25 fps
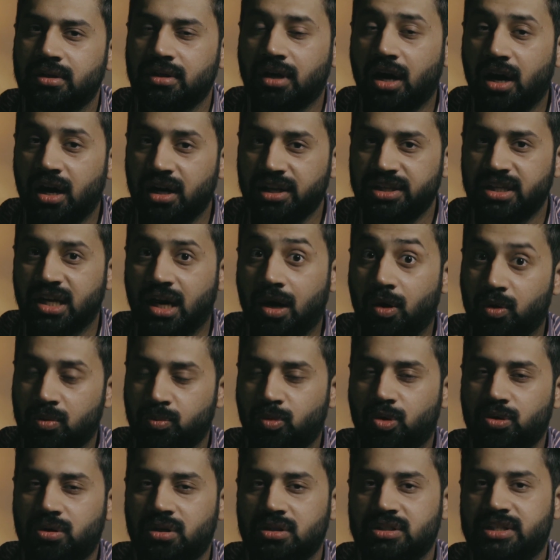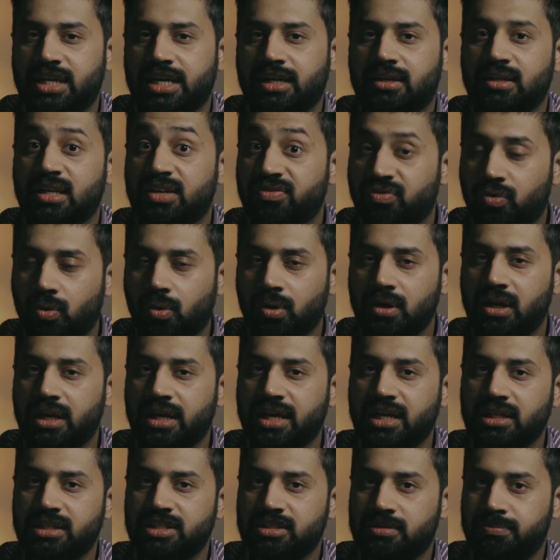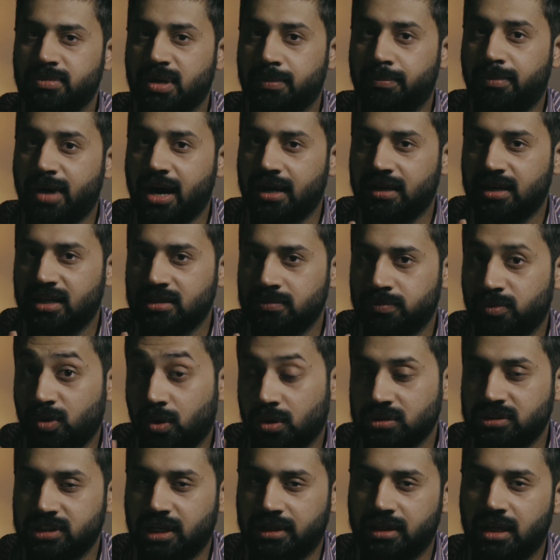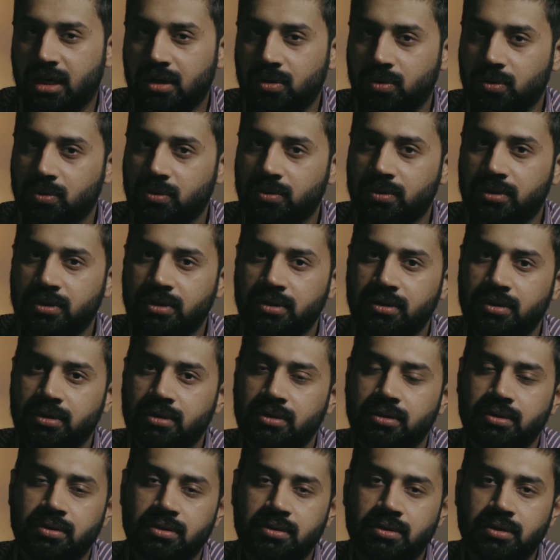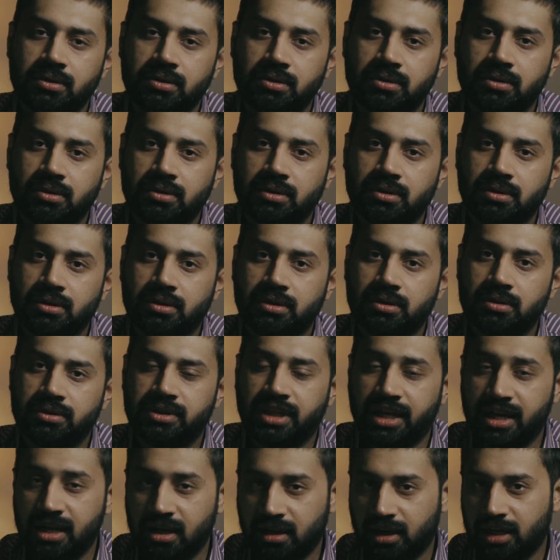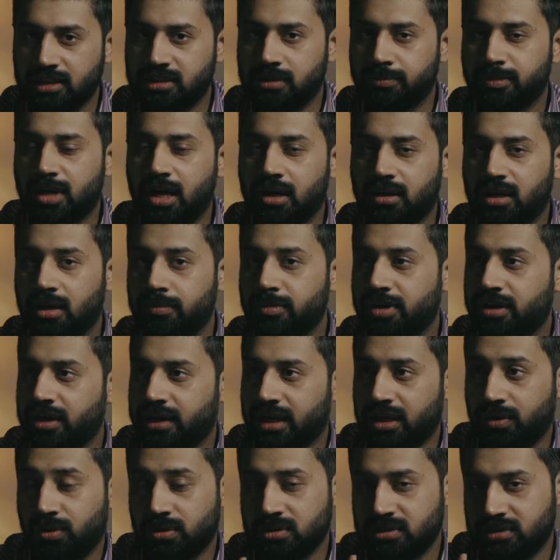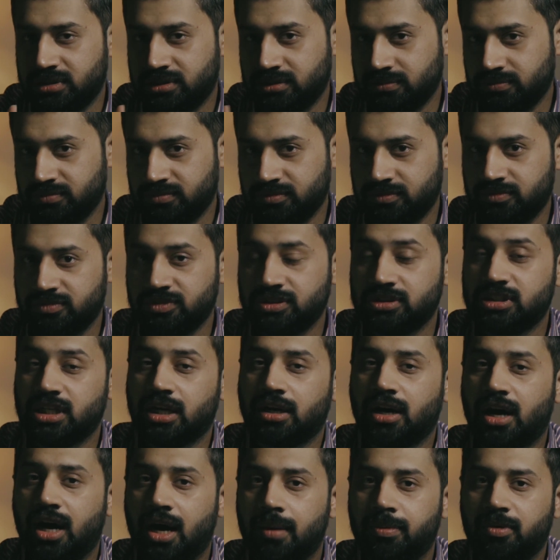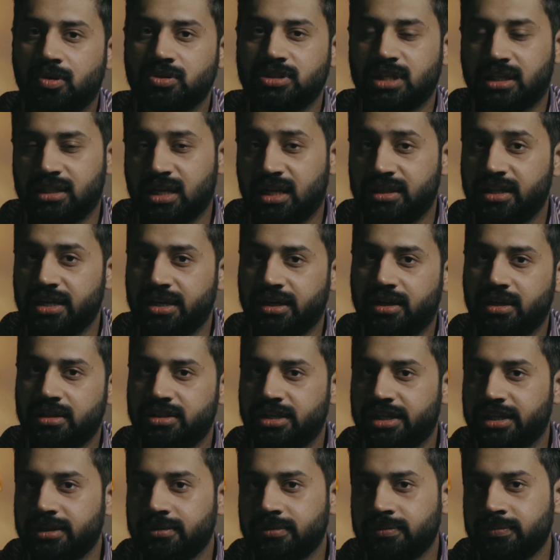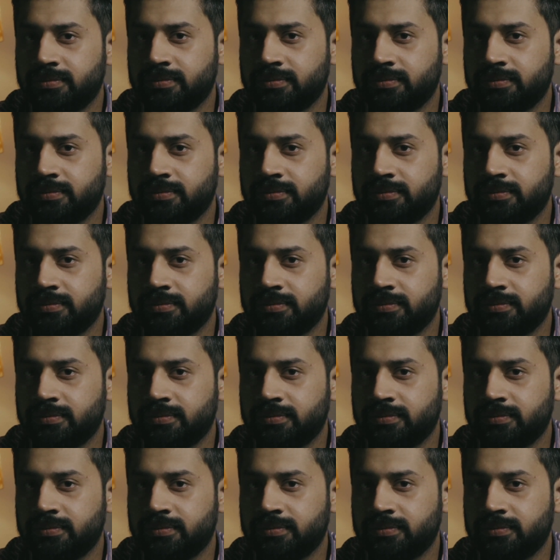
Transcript: गाड़ियां और मोटरसाइकिलें वो लें जिसमें माइलेज बहुत ज़्यादा हो तेल का इस्तेमाल कम करें और जगह आपको ज़्यादा देकर जाएं